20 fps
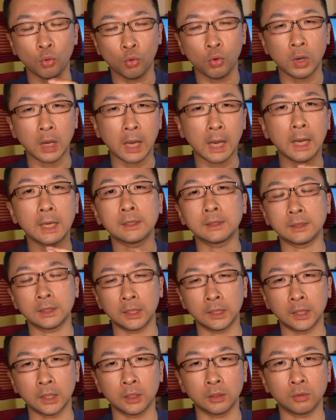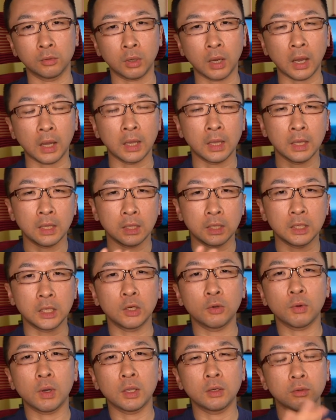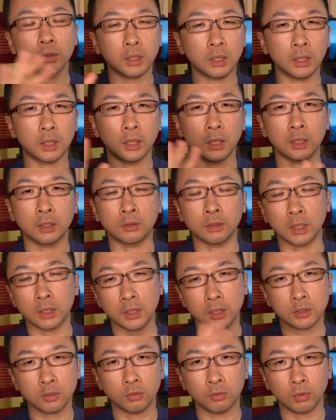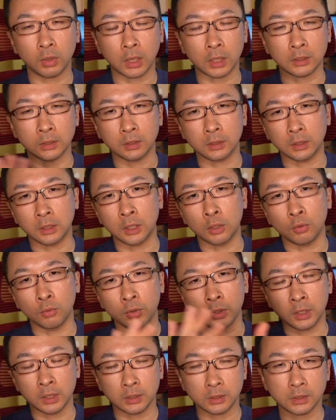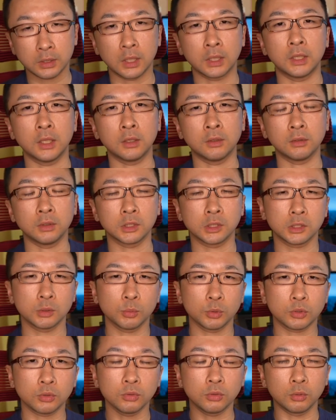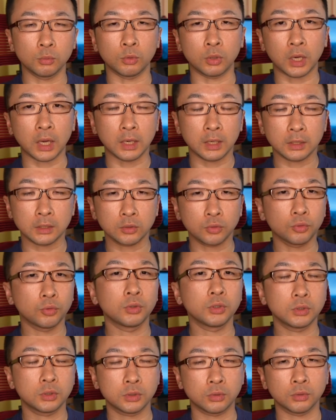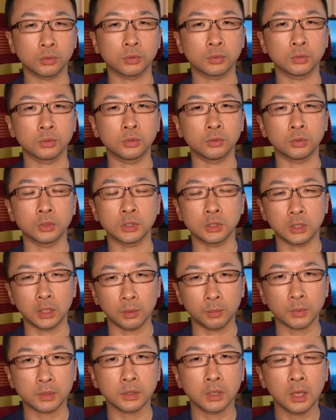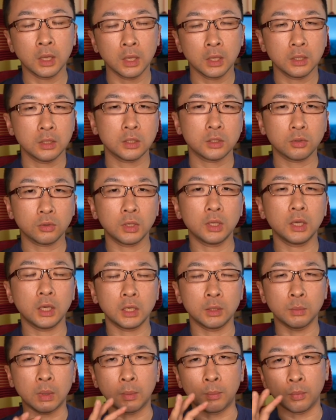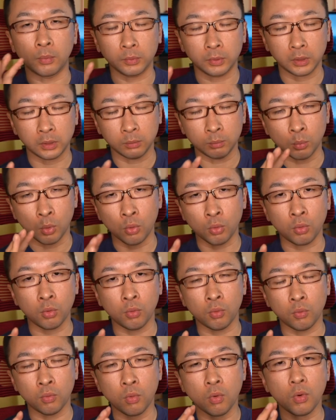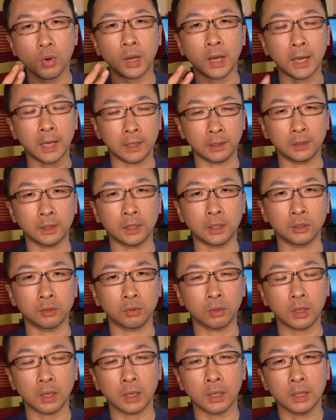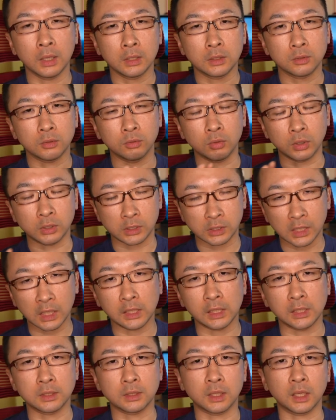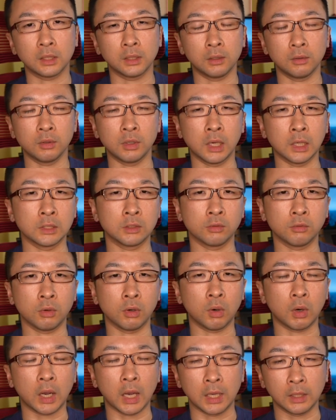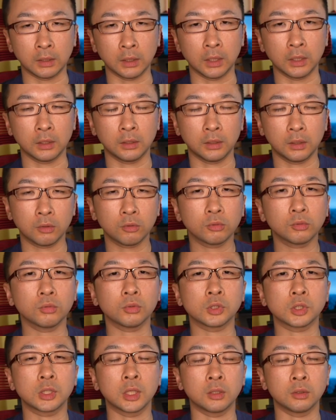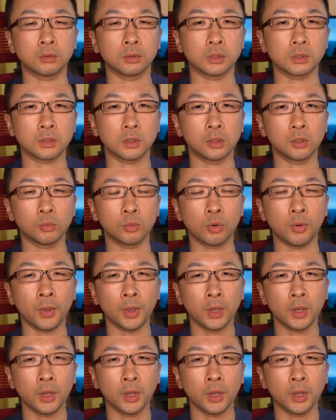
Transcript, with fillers: ゴが入っていたりとか色合いのね、えグラデーションのが色をつけているんですけどもそういうのも必ず統一をするようにしていますでそれ以外に、まあ、文言を変えたりとかその下で使ってる画像を変えたりっていうことをしてるんですけども